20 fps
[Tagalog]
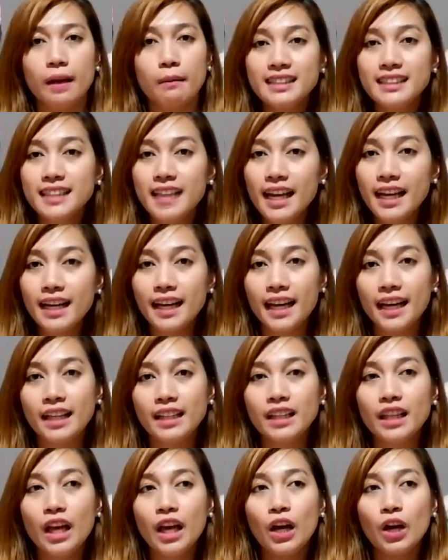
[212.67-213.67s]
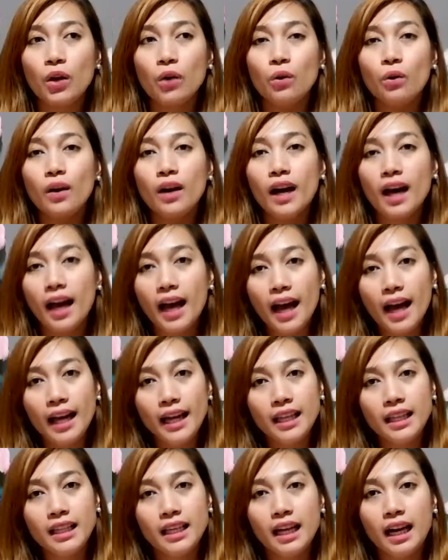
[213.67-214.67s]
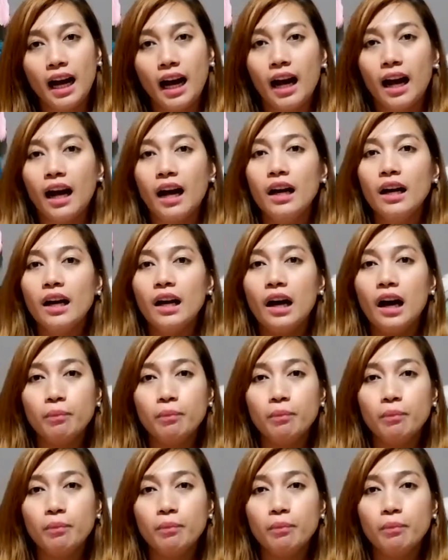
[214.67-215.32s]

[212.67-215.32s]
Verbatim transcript: And second, kung kakain ka,